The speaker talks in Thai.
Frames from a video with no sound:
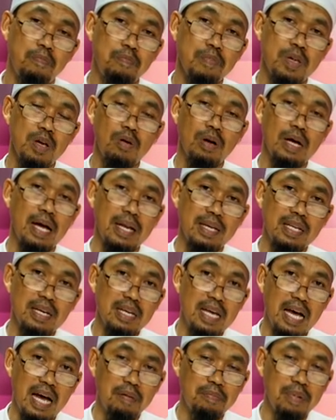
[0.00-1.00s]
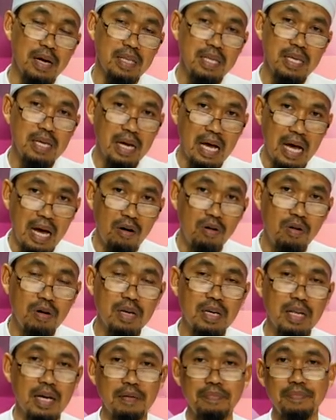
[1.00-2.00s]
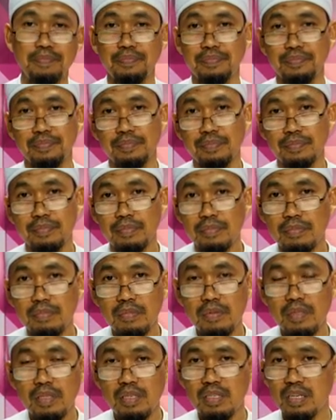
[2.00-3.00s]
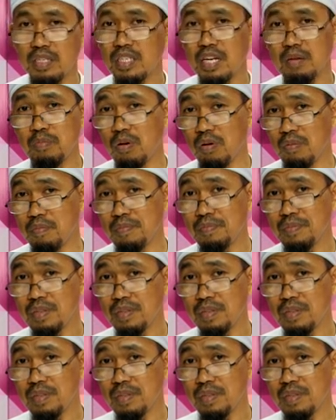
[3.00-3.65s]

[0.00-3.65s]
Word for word: มีโอกาสเดินทางไปที่เขานะครับอย่างเช่นผม